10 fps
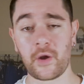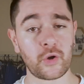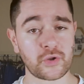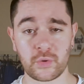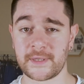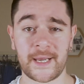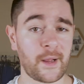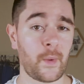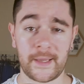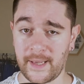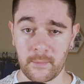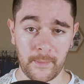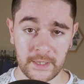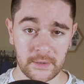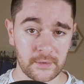consultar en cualquier
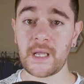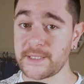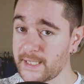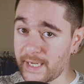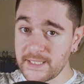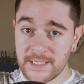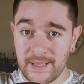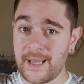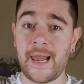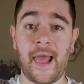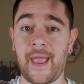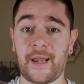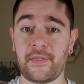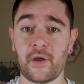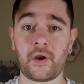momento. Si queréis, en la
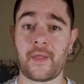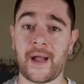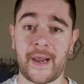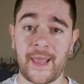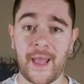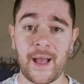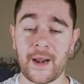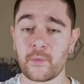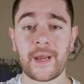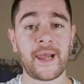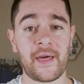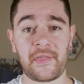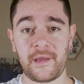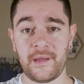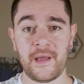descripción os dejaré algún
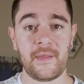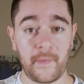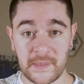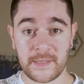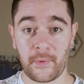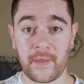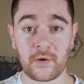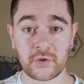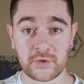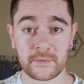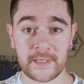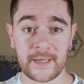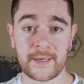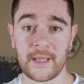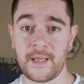enlace donde se puedan
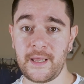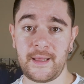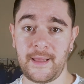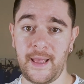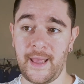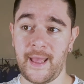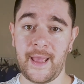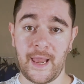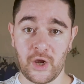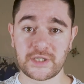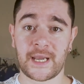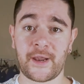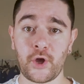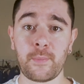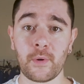consultar eh, los
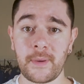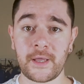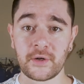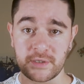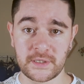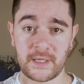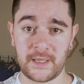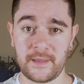salarios públicos